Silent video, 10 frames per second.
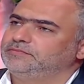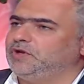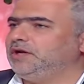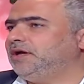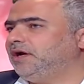
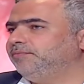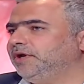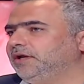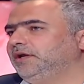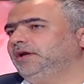نحن عم
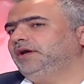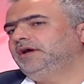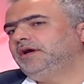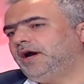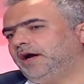نحكي
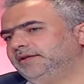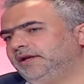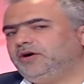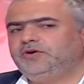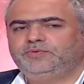عن
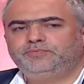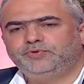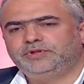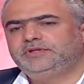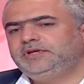الحب
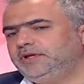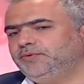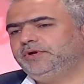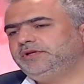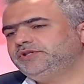والدين
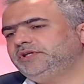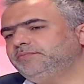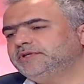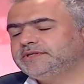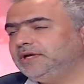وكل شيء
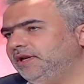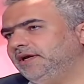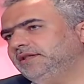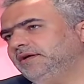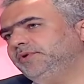بس كل
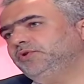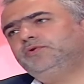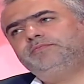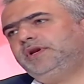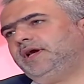هيدا
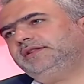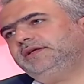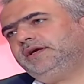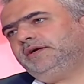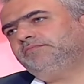بيدوم
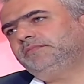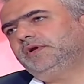بالاحترام